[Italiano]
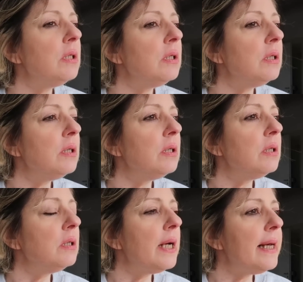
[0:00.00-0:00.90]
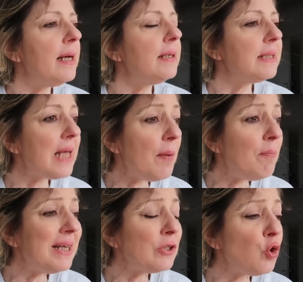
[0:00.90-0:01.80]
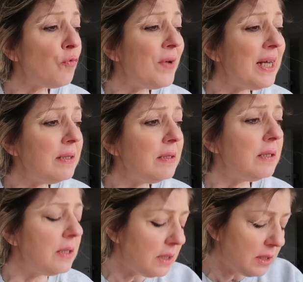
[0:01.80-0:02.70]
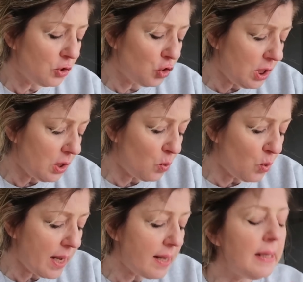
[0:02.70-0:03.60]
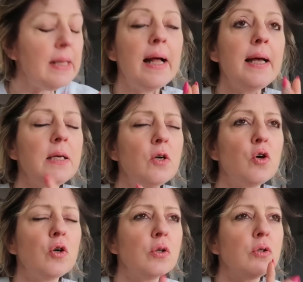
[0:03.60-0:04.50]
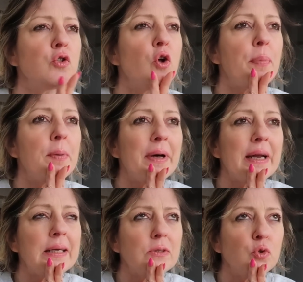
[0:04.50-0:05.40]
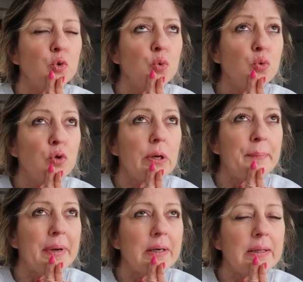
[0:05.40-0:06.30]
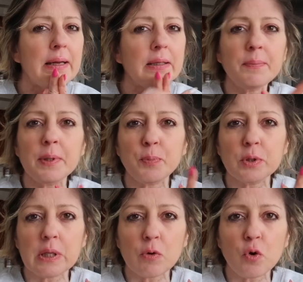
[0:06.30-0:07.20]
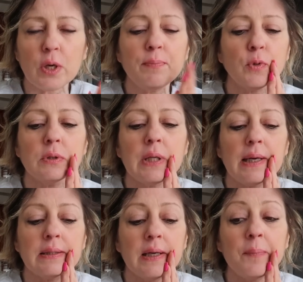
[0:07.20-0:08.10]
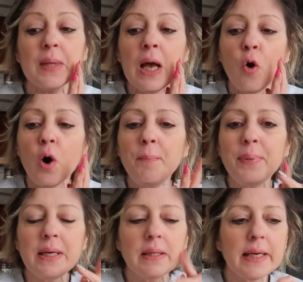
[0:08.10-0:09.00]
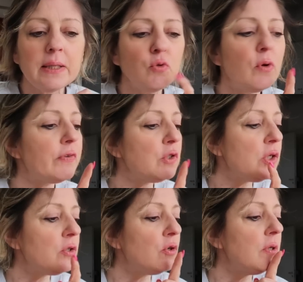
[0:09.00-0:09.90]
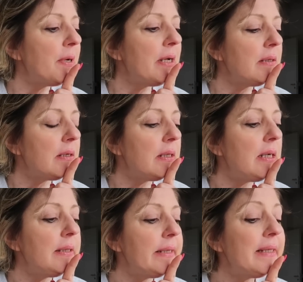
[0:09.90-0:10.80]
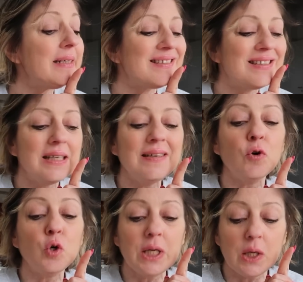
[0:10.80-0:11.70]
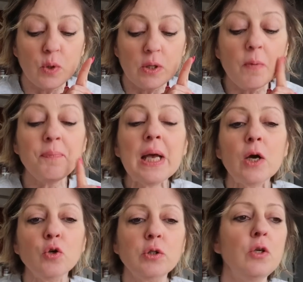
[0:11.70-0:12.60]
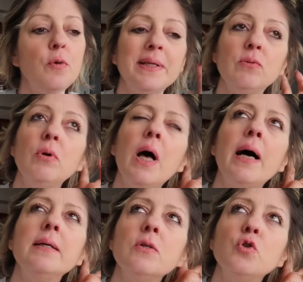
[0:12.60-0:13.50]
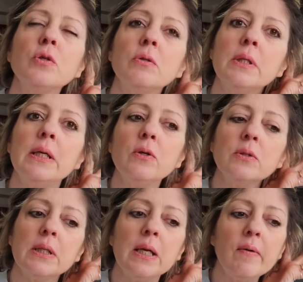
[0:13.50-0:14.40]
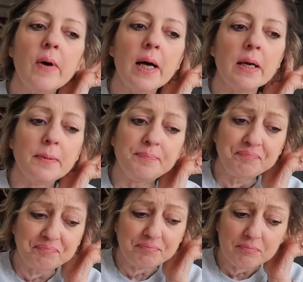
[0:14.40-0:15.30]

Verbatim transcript: eh, è sabato 25 e io eh, sto preparando tutto l'ambaravan per portarlo in montagna ho appena detto a Francesco di prendere del detersivo liquido così lo metto là e se ci sono delle cose da lavare